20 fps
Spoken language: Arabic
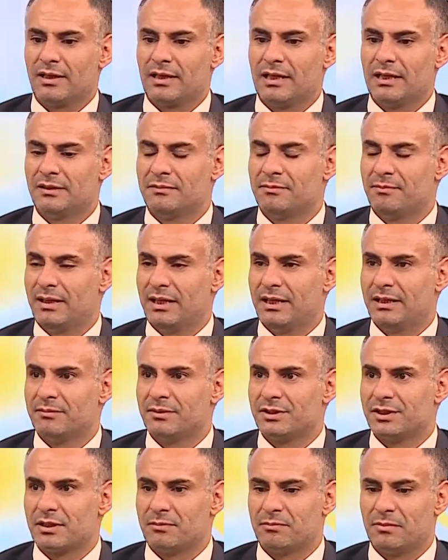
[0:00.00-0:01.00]
كانت معي
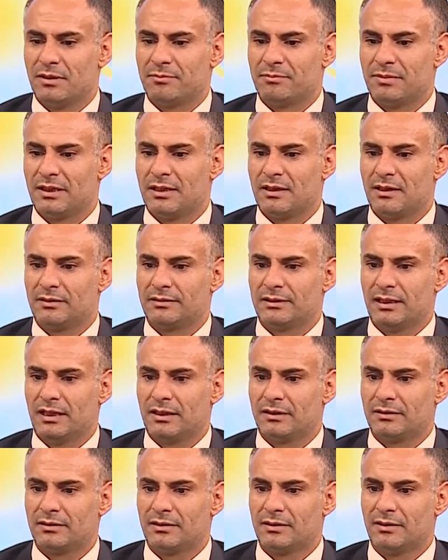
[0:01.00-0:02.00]
من شباب انا
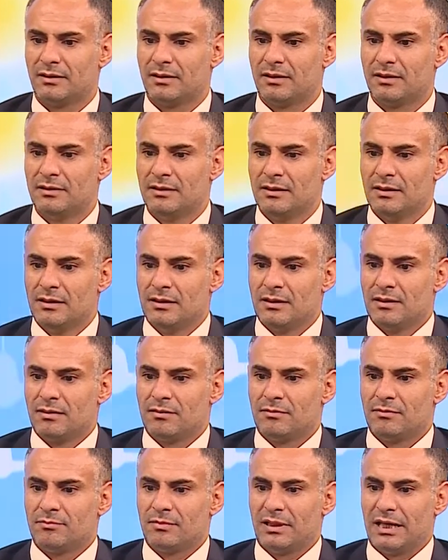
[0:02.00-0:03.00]
التحقت آه،
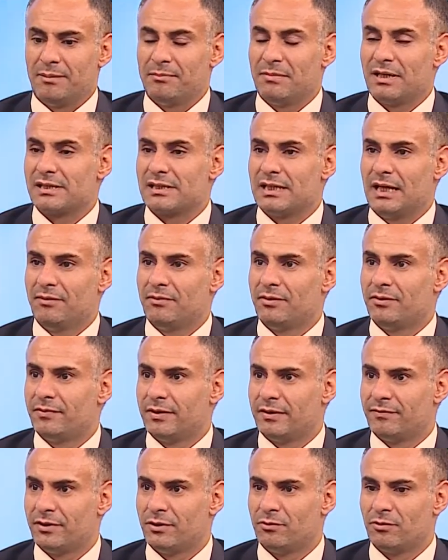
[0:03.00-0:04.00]
بالعمل الصحفي في
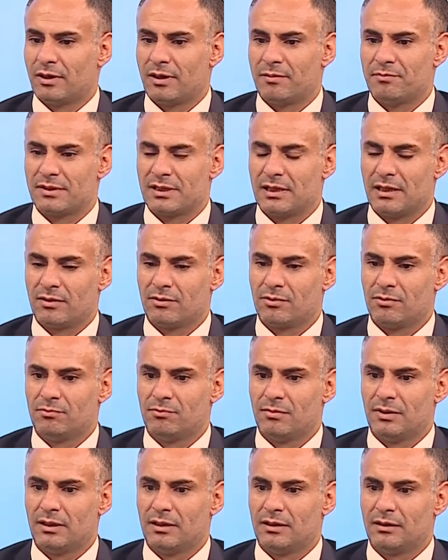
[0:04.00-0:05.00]
2005
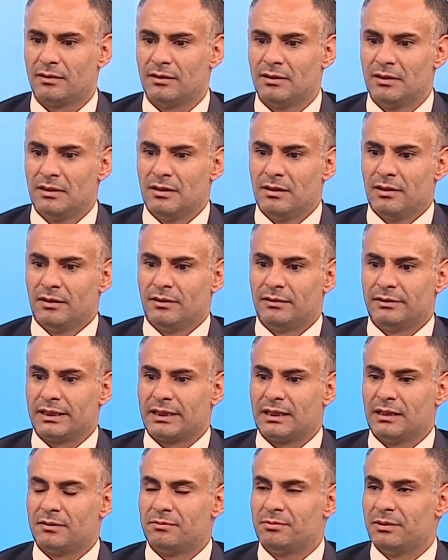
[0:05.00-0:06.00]
ثم
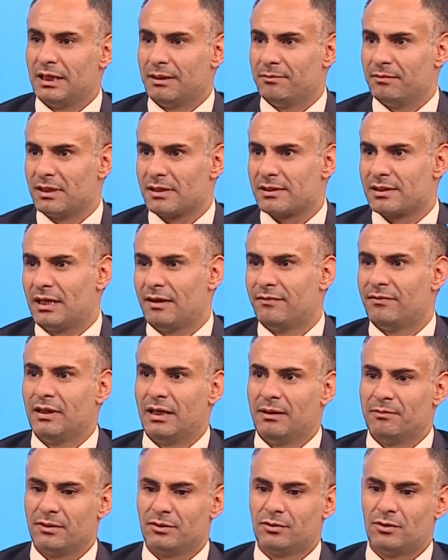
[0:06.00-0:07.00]
انتقلت من العمل الصحفي
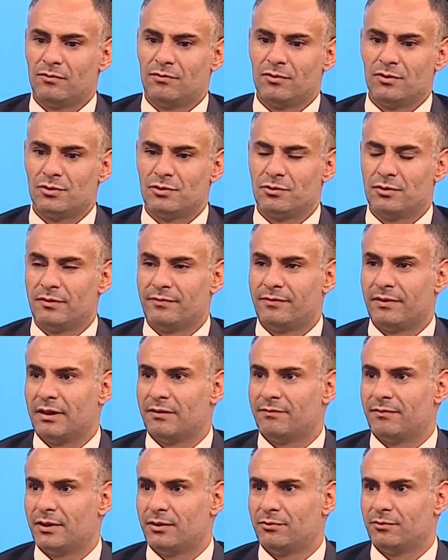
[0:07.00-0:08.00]
للعمل التلفزيوني في
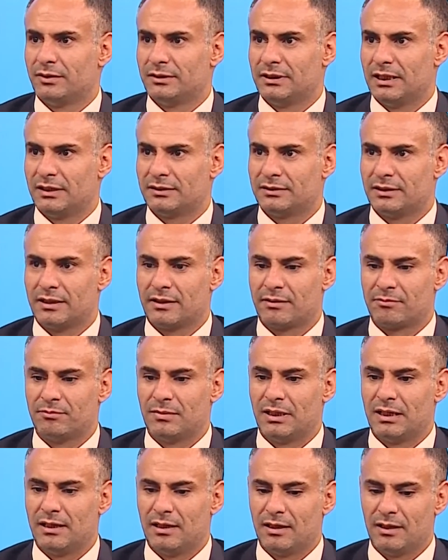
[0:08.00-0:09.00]
2011
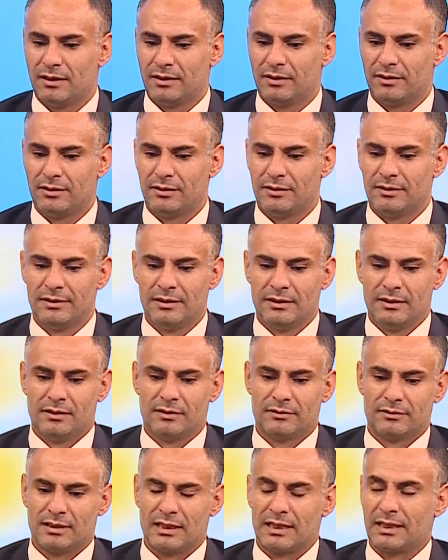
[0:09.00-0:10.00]
مع
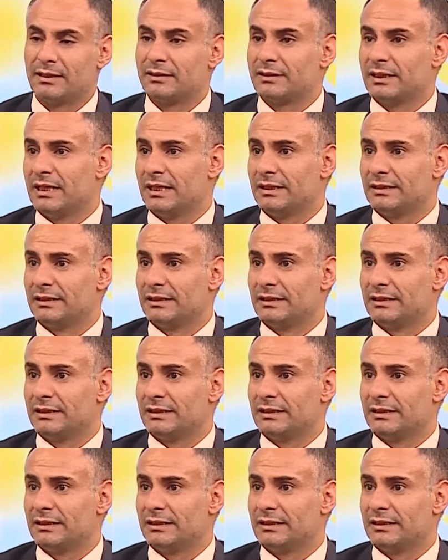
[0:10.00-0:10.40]
انطلاقه قناه